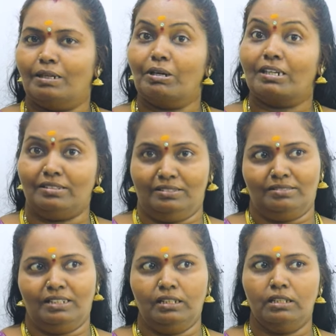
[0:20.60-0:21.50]
நமக்கு
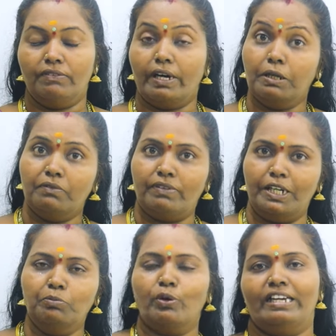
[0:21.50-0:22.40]
இந்த வரி
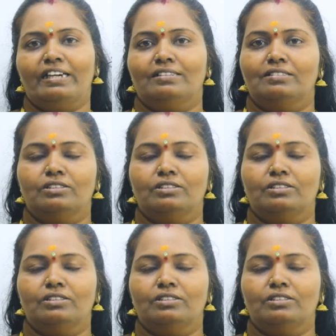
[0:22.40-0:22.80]
வழிமுறையை